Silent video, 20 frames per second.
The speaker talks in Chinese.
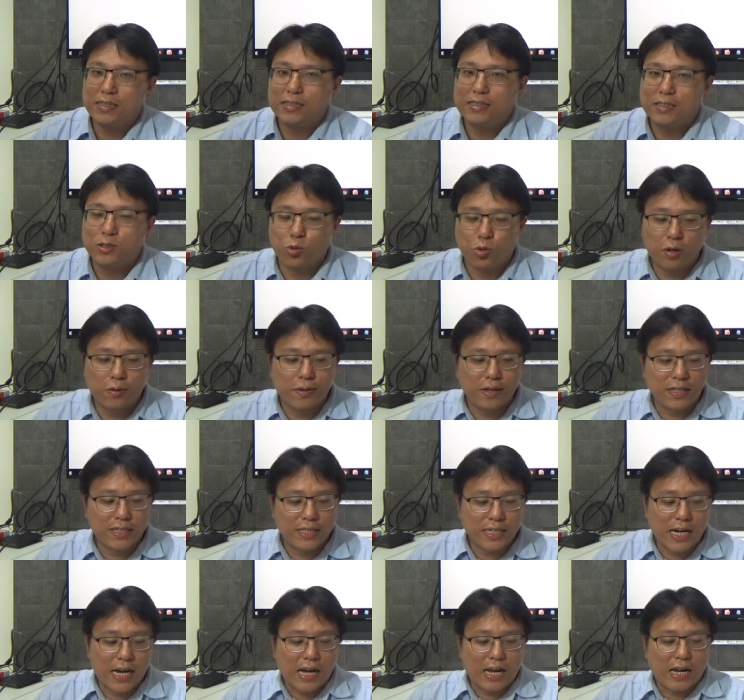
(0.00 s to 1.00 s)
说明一
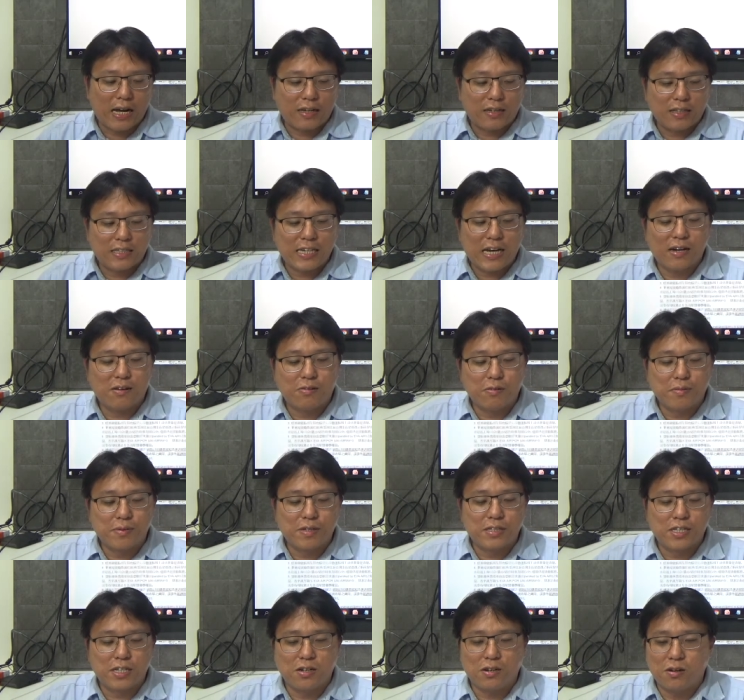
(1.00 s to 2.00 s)
下，像我
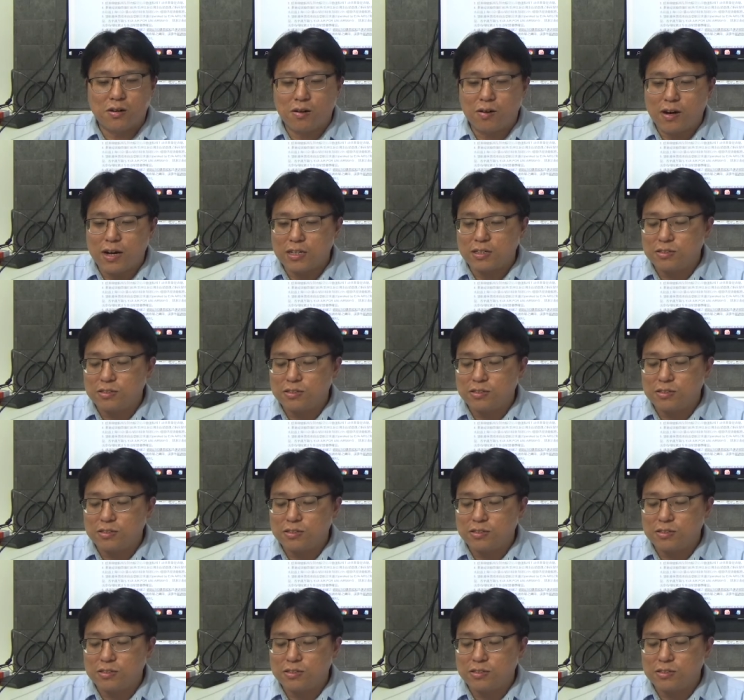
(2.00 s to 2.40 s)
们这种的话，